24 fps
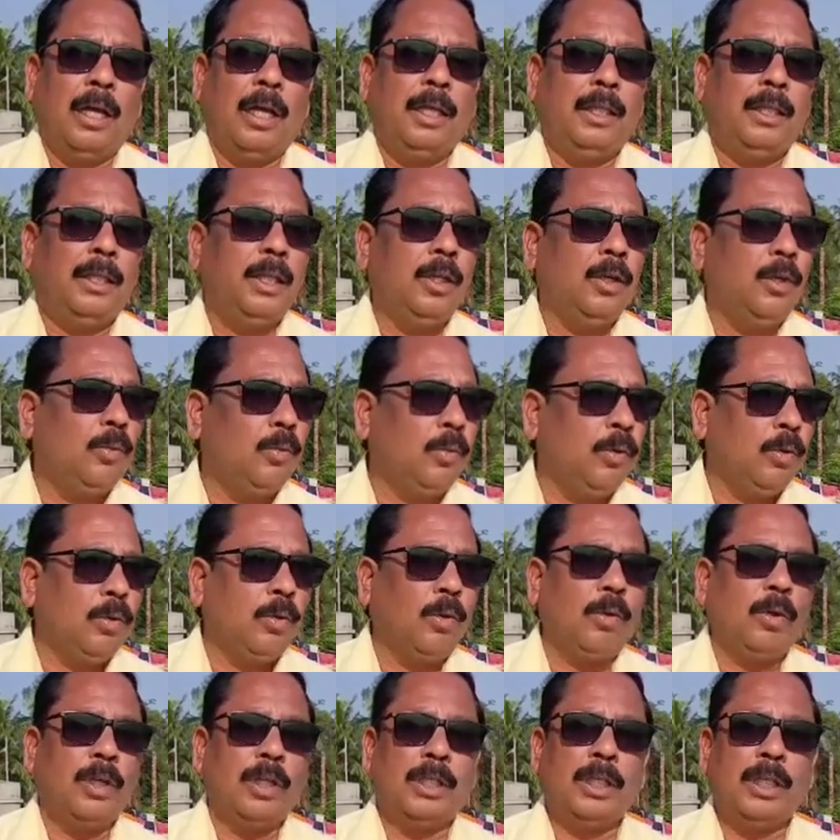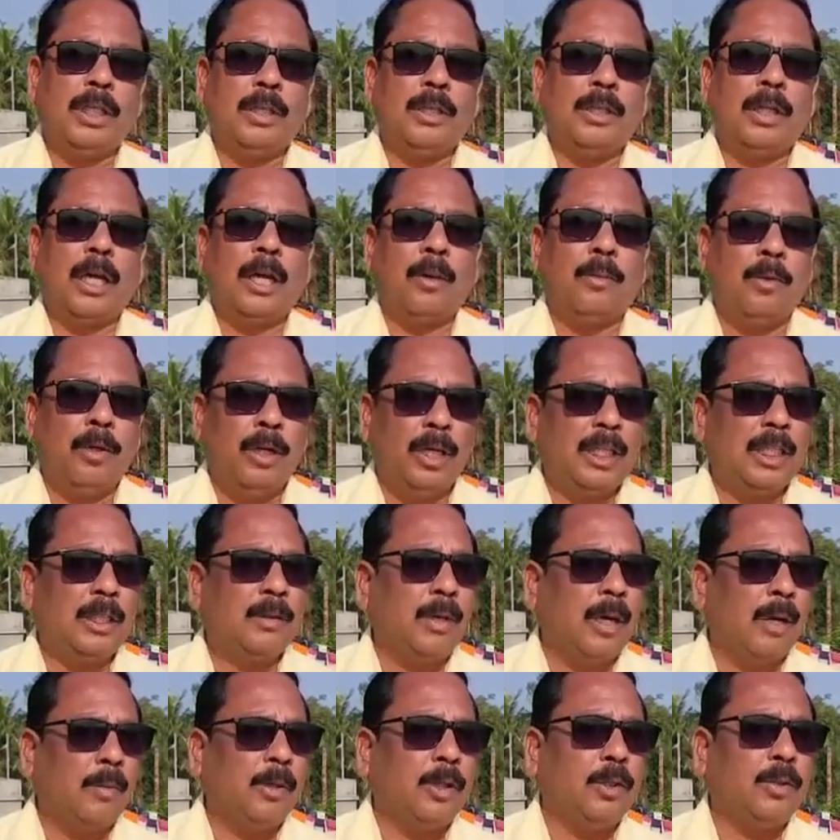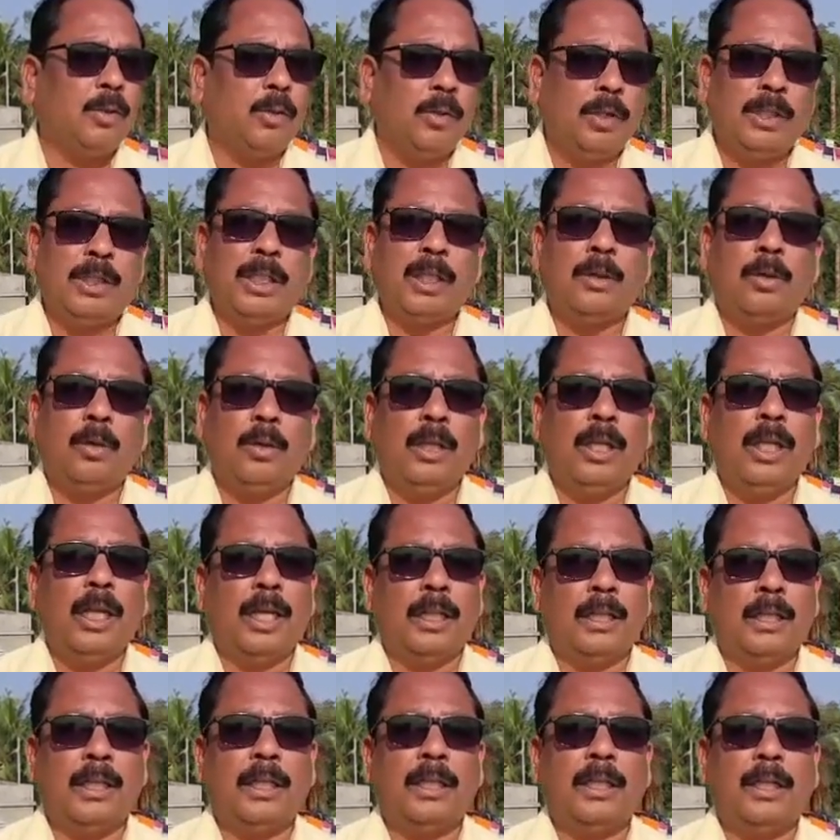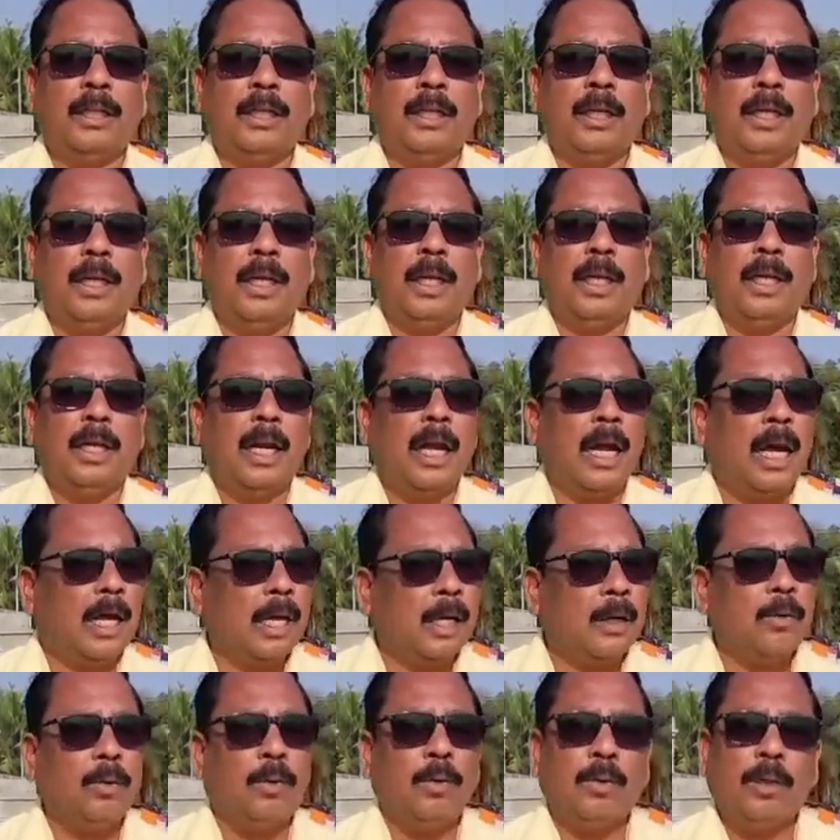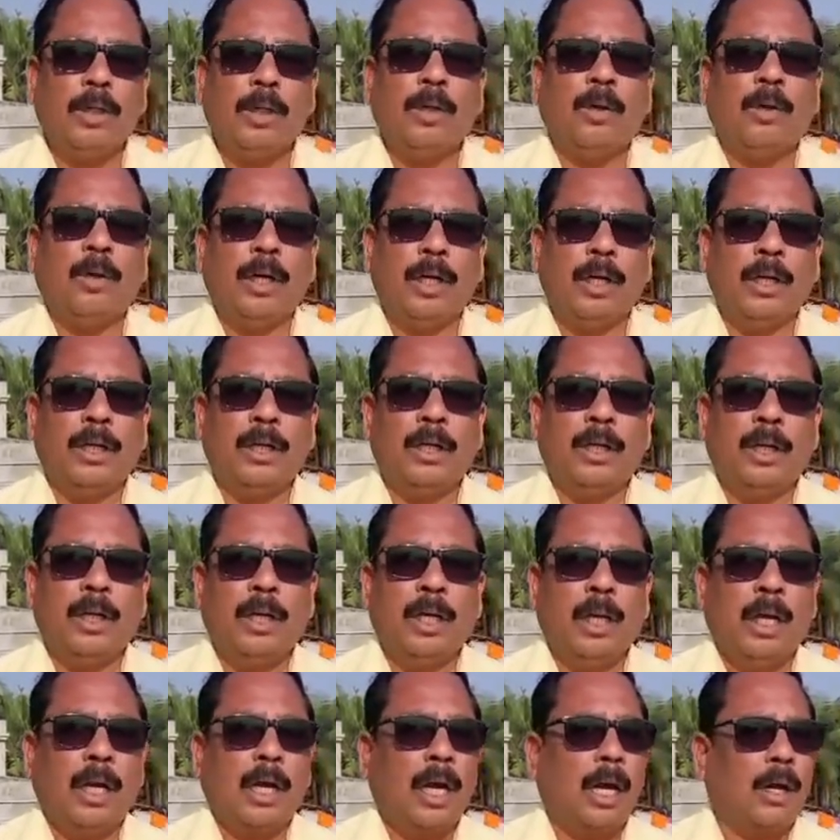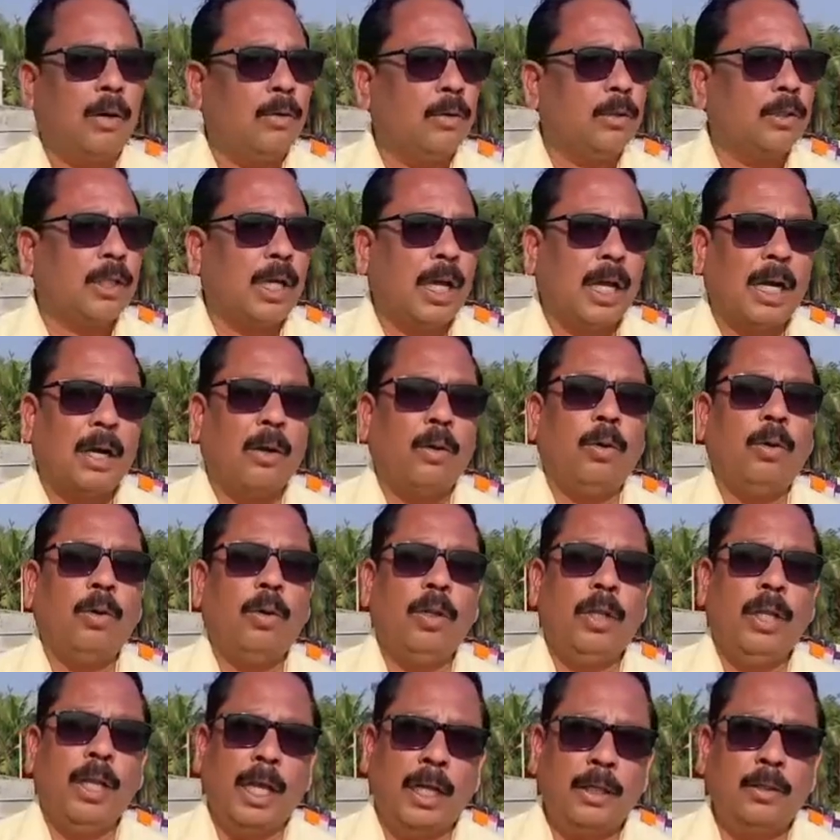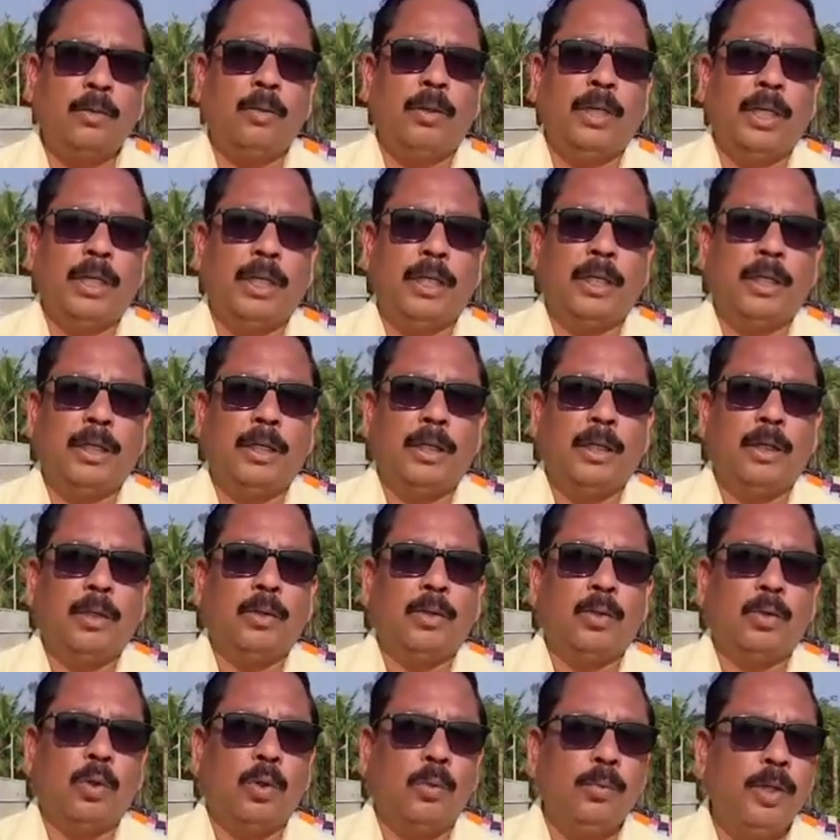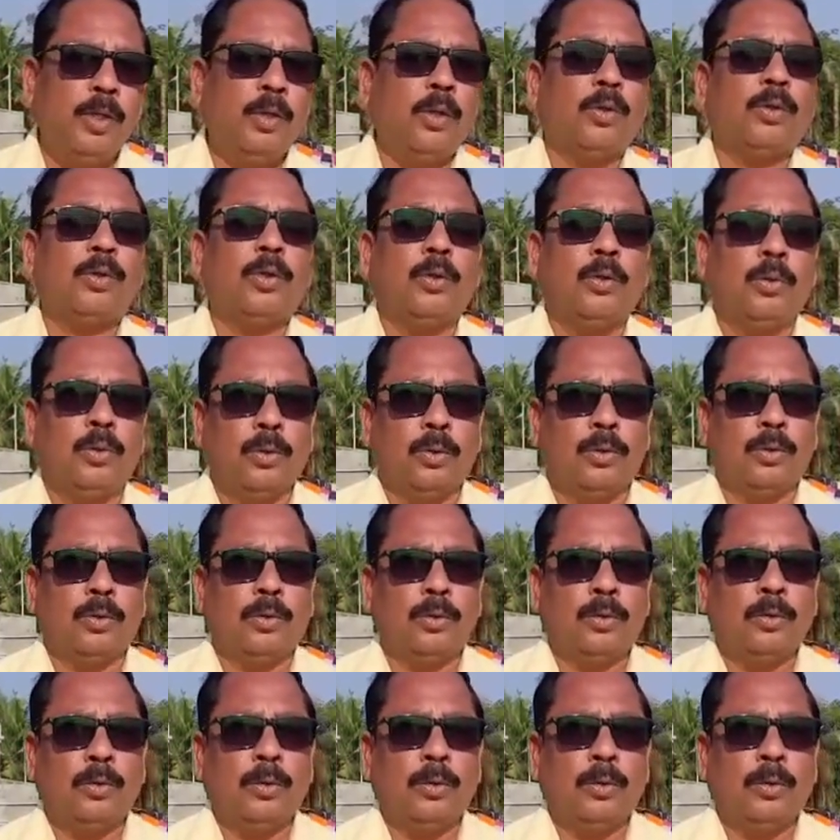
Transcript: এই তৃণমূল কংগ্রেসের আমলে যেভাবে চলছে হলদিয়াতে এর আগে কোনো দিন হয়নি কারণ সারা হলদিয়া জুড়ে শ্রমিক অসন্তোষ